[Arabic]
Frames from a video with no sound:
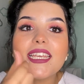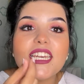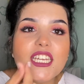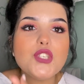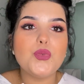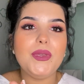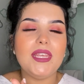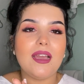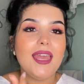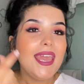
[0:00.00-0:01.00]
غير
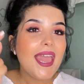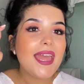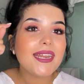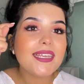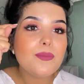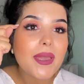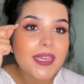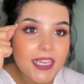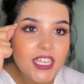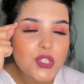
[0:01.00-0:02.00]
شويه حركي
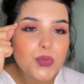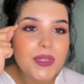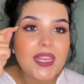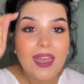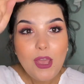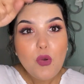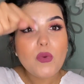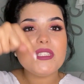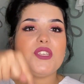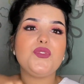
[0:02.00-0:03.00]
دماغك غير شويه
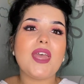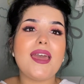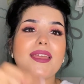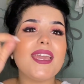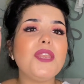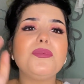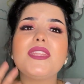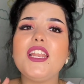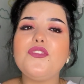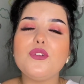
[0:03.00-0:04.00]
وانت في دارك غير
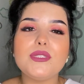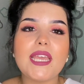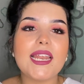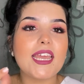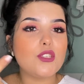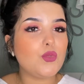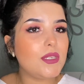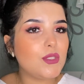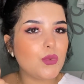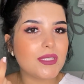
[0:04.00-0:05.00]
بالتليفون ديالك
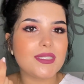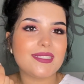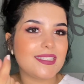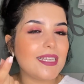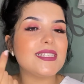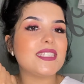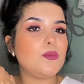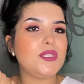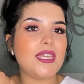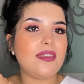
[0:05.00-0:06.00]
غتولي تخلصي
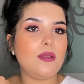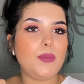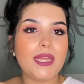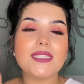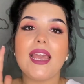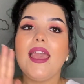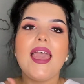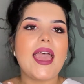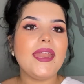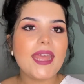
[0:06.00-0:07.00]
مزيان البنات
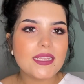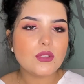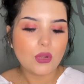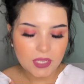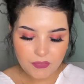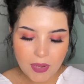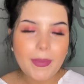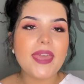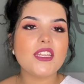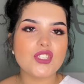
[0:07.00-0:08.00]
انا هاد اوريفلام
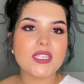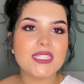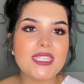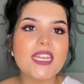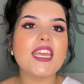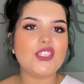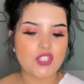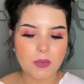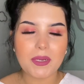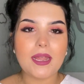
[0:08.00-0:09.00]
انا شخصيا
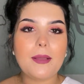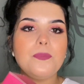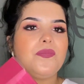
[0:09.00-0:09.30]
كنشري منها